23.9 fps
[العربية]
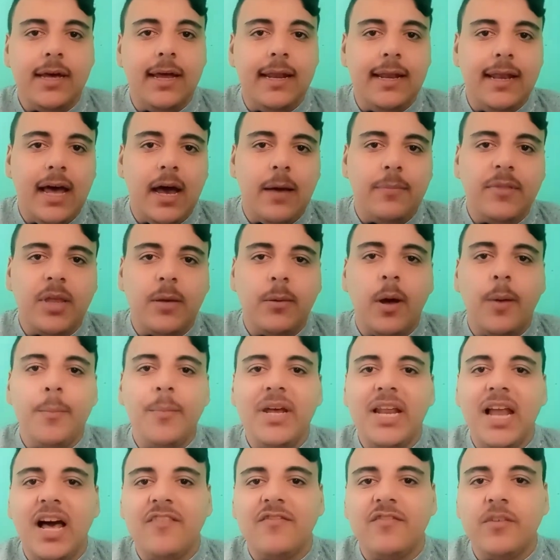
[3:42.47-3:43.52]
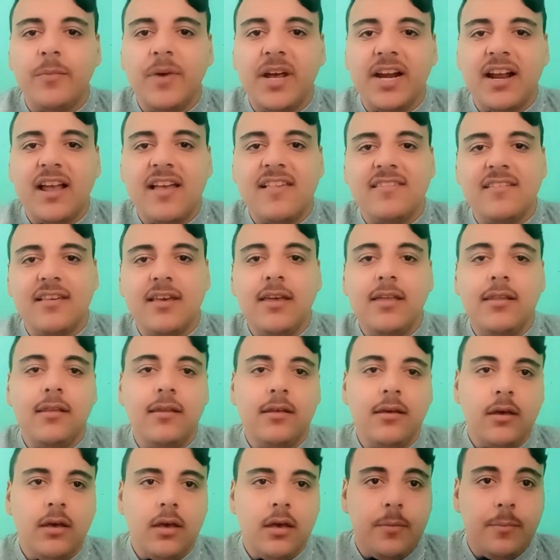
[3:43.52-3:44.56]
اللاعب طبعا بيلعب في
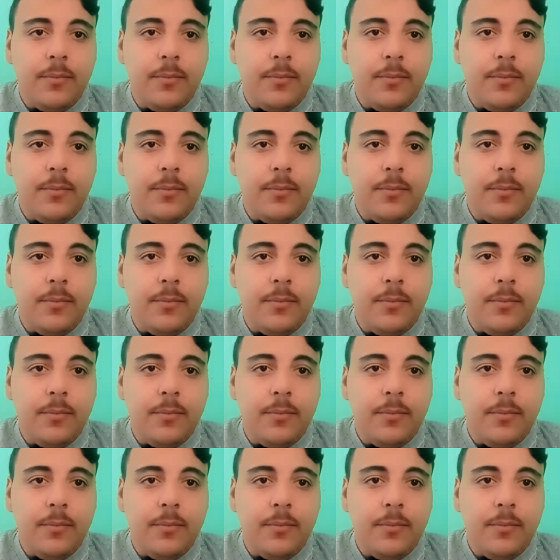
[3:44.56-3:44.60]
مركزين